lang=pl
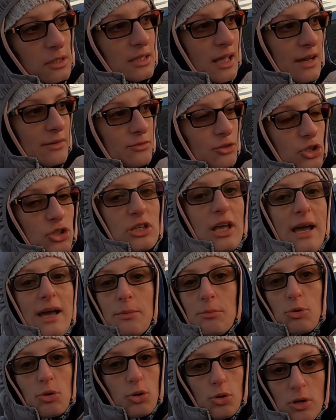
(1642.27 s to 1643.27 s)
dawno
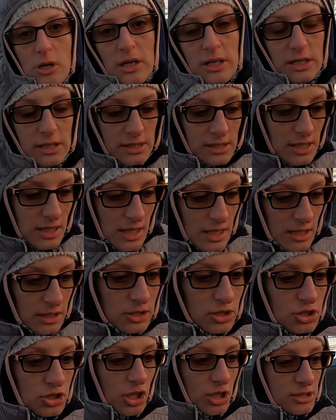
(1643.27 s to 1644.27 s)
temu,
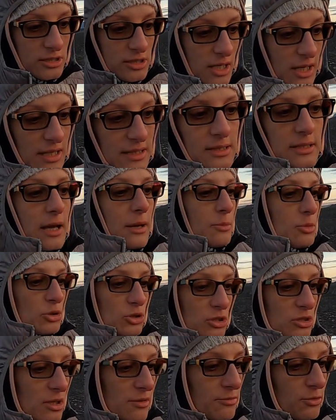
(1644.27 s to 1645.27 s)
tysiące lat temu,
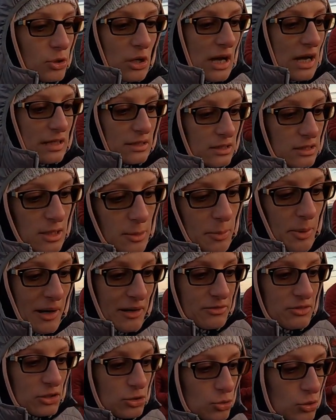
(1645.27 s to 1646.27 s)
gdy te wulkany
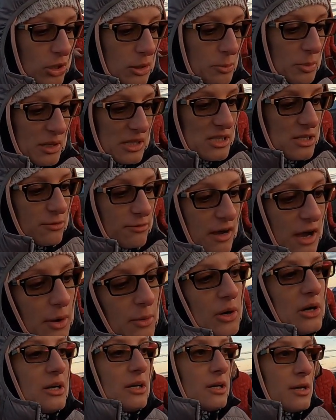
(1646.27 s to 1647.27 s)
naprawdę tutaj
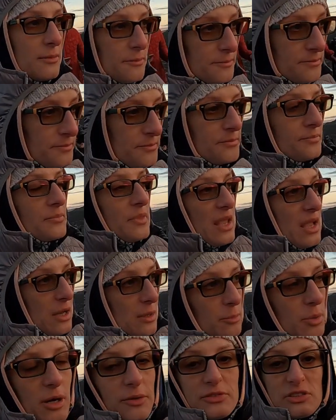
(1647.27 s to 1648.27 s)
pracowały,
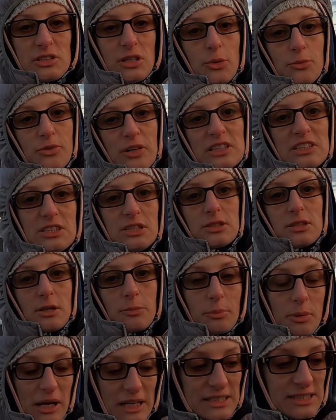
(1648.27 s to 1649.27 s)
powstał właśnie
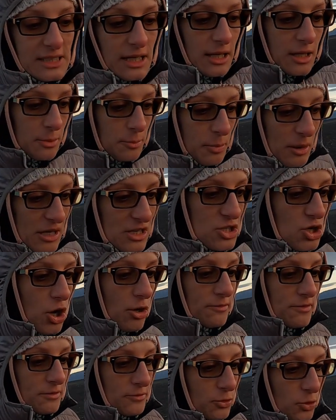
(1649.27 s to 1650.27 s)
ten piasek
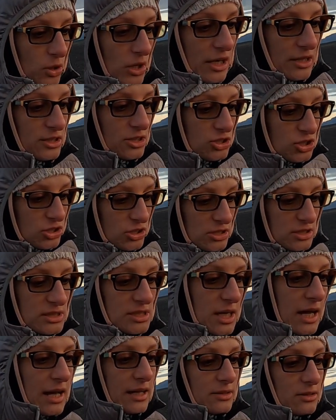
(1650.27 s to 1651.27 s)
plażowy wulkaniczny
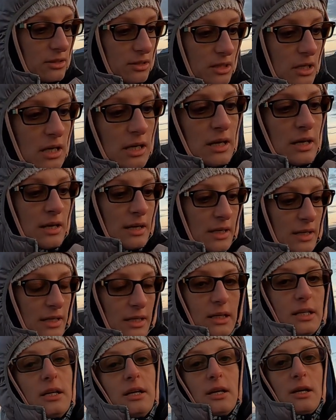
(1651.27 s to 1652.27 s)
Islandii
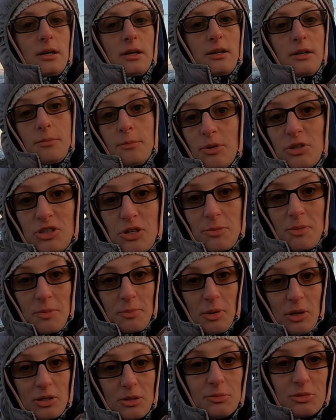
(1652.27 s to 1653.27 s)
i możemy
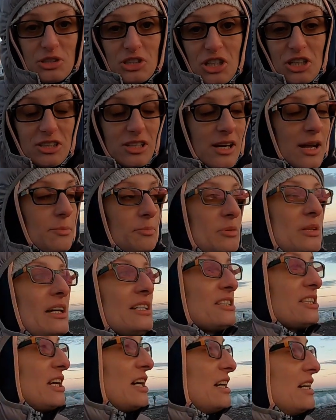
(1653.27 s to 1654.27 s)
po nim dzisiaj
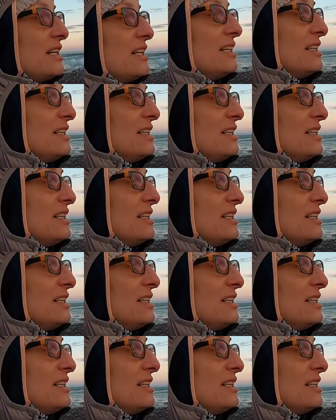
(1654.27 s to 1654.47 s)
dreptać.